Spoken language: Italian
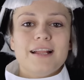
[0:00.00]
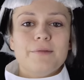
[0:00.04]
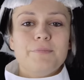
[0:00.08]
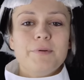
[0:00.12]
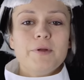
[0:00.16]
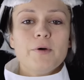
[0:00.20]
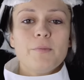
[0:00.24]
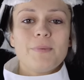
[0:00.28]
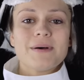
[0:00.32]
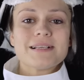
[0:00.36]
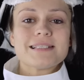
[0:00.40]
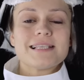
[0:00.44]

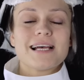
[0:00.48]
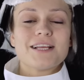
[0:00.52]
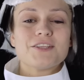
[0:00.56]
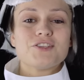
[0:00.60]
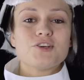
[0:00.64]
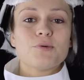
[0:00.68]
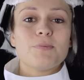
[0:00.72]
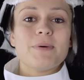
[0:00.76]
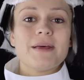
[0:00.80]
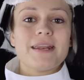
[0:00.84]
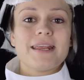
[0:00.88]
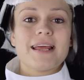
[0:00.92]
primo
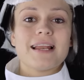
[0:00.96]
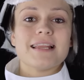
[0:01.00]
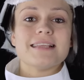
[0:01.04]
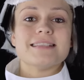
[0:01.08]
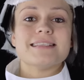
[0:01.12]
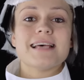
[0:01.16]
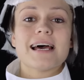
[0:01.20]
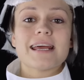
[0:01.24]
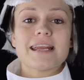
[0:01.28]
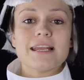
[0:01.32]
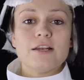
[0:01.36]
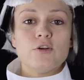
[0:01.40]
passaggio per
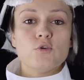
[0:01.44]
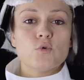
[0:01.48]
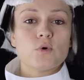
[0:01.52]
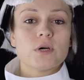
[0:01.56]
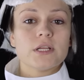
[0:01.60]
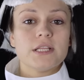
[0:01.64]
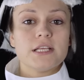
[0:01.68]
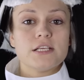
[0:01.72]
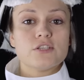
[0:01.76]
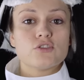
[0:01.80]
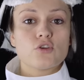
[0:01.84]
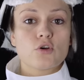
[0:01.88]
realizzare il
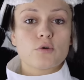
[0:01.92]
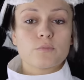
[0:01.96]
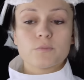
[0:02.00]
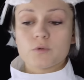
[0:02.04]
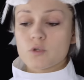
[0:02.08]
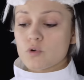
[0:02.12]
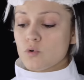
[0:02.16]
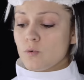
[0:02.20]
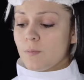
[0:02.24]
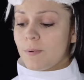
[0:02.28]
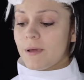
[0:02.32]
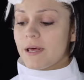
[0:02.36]
look di
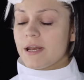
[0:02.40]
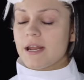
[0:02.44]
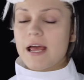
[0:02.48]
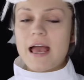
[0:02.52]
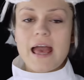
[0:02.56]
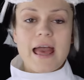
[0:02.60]
Stormtrooper